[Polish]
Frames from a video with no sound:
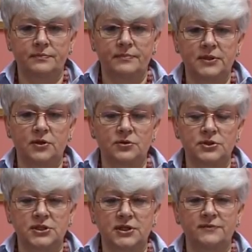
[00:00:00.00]

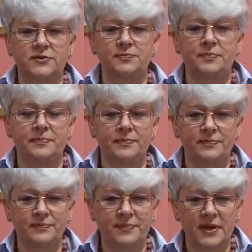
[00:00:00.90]
będących
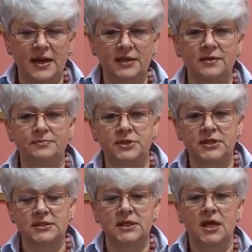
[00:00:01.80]
wspierani
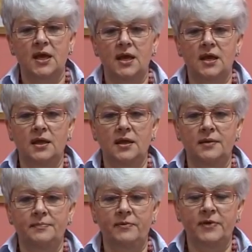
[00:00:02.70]
przez
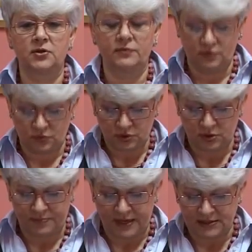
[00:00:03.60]
Powiatowy
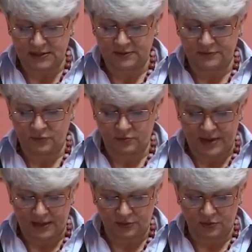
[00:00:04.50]
Urząd Pracy w
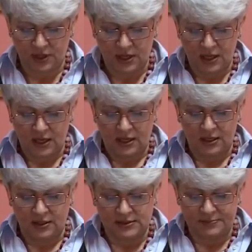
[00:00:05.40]
Lubaniu.
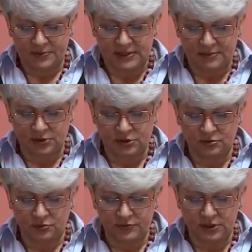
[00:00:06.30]
Y, zapoznamy
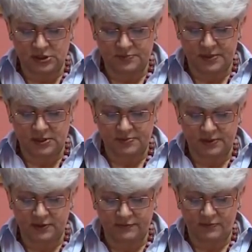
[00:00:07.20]
się również z
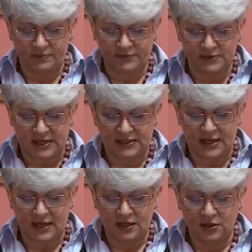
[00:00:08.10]
perspektywą
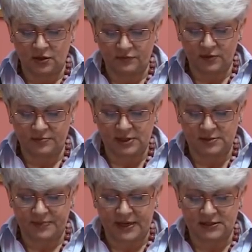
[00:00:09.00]
powstania nowych
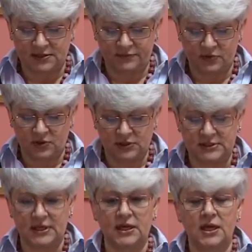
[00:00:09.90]
miejsc pracy w
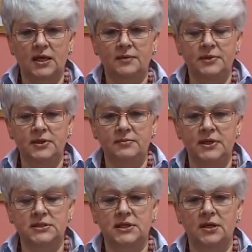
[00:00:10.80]
okolicach gminy
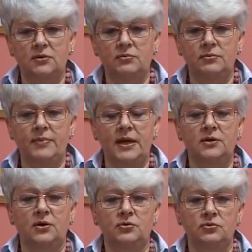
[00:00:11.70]
miejskiej
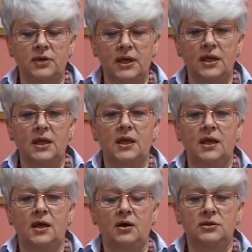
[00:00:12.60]
Lubań, o które
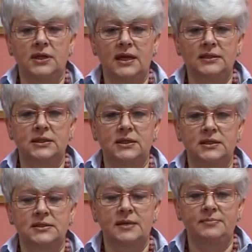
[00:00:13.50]
y, od lat
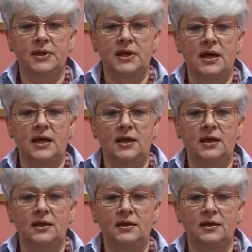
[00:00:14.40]
y, zabiega